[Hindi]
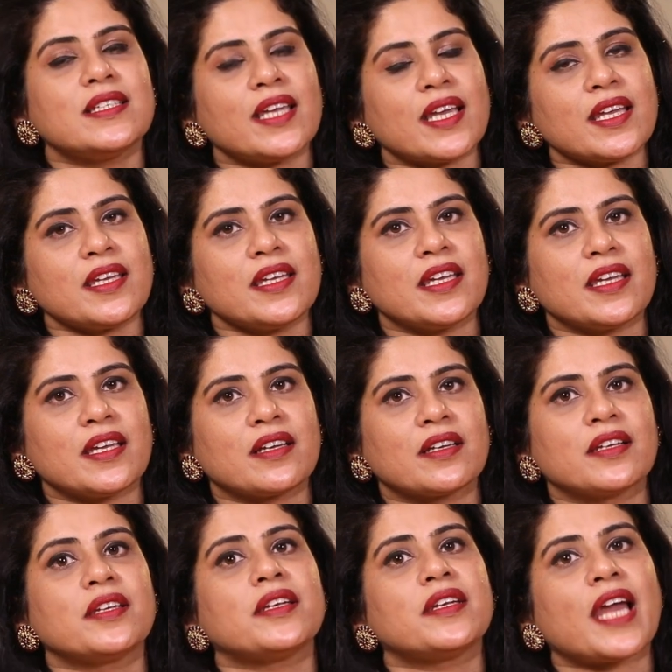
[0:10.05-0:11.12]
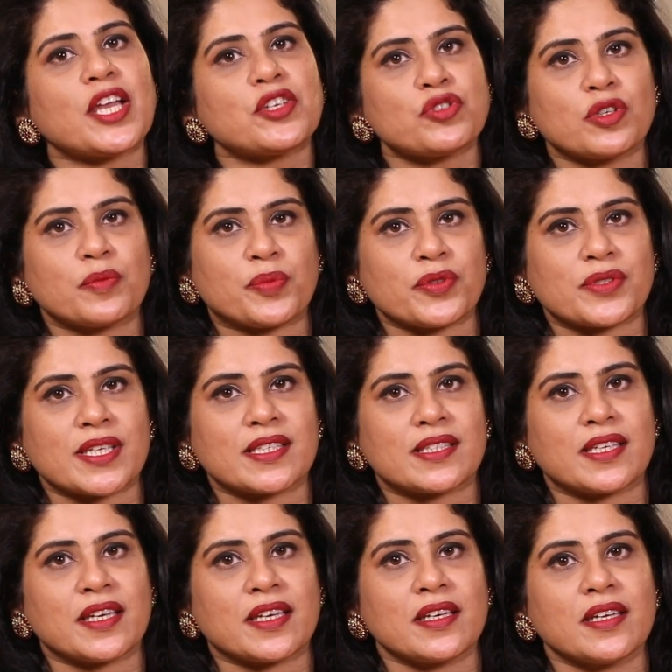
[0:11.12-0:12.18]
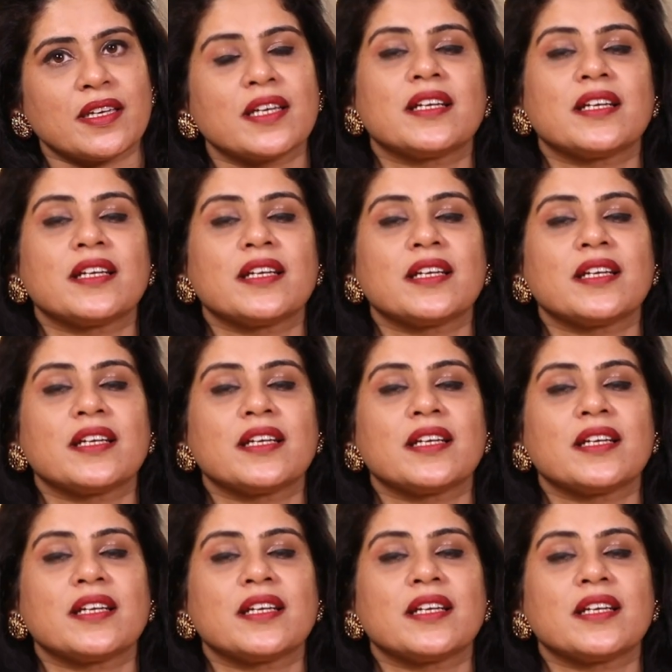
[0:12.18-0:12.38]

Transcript: यह एक नेचुरल प्रोसेस है